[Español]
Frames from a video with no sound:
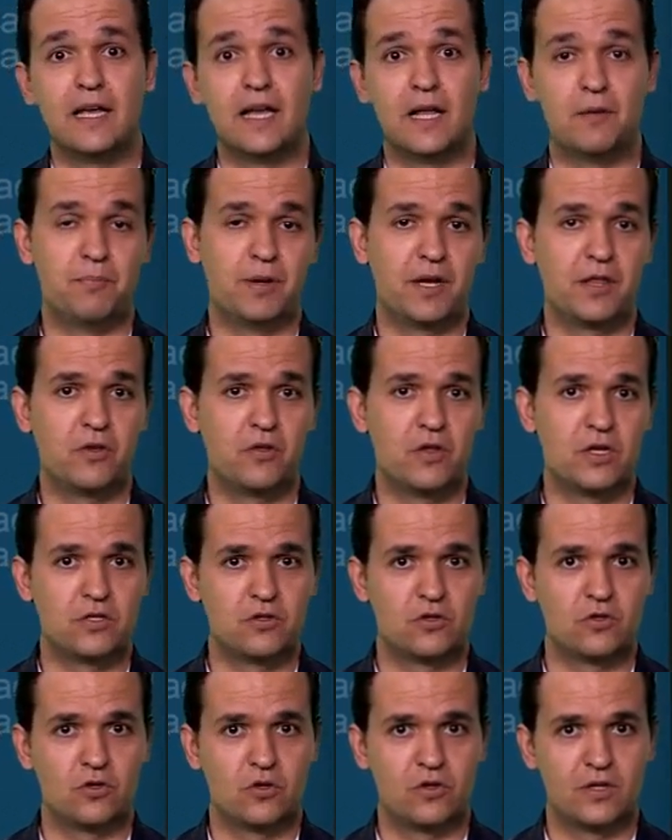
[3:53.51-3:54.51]
El precio de
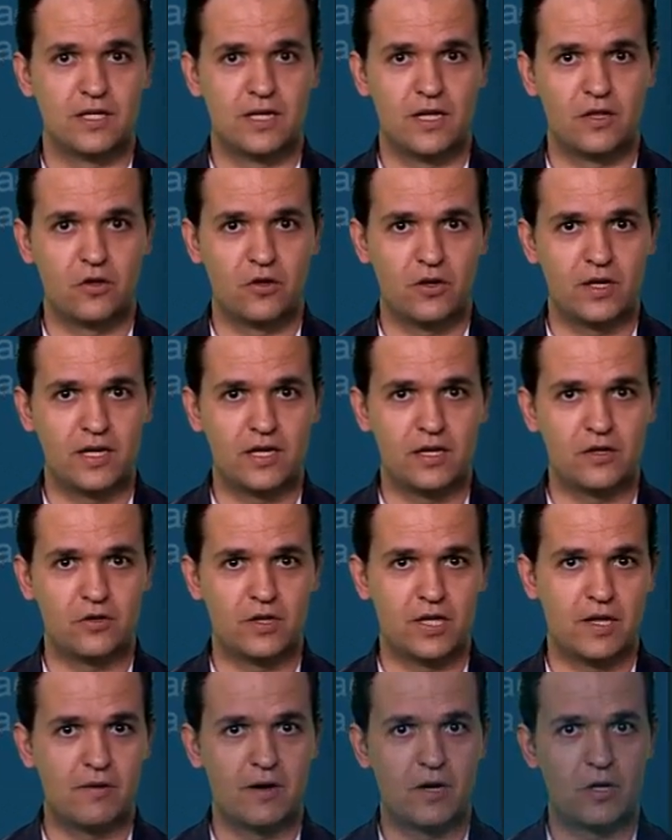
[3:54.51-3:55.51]
estos ordenadores
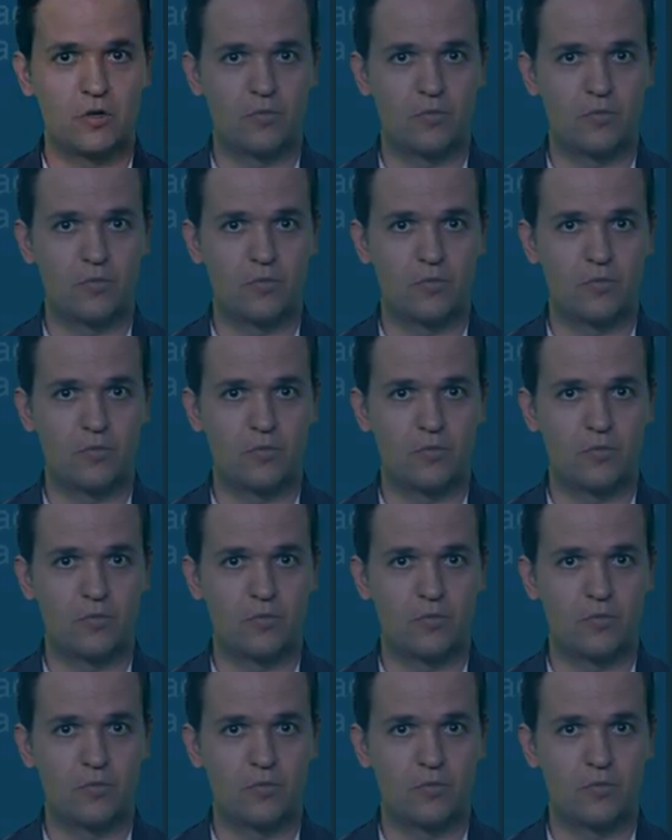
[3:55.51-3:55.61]
rondaba